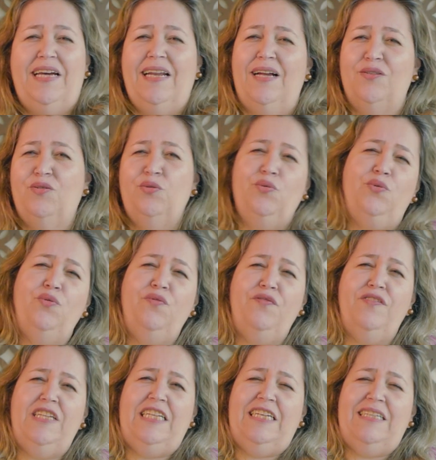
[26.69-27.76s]
fica na
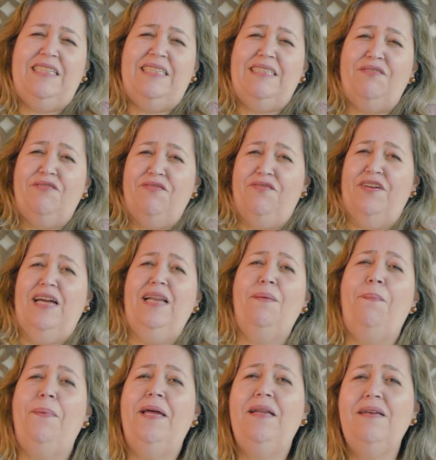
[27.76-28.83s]
dúvida se vale
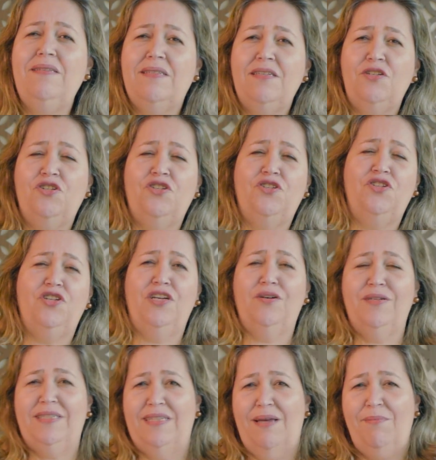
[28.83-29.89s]
a pena insistir
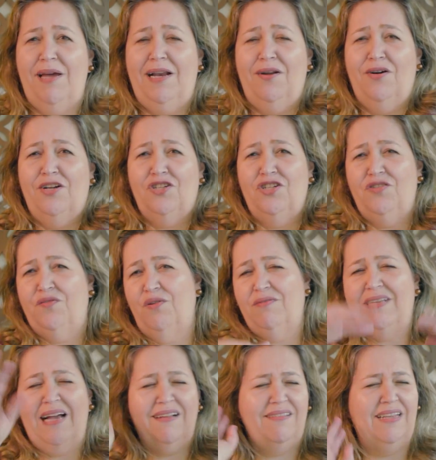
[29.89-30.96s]
ou se é melhor a gente
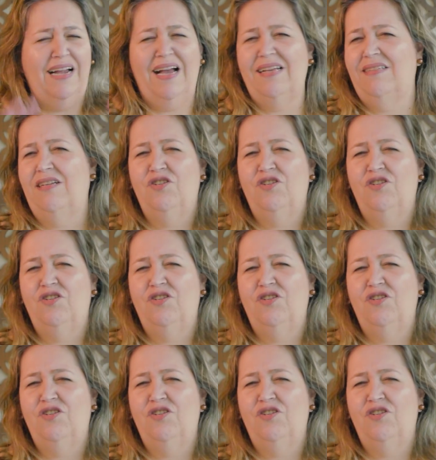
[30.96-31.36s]
voltar atrás,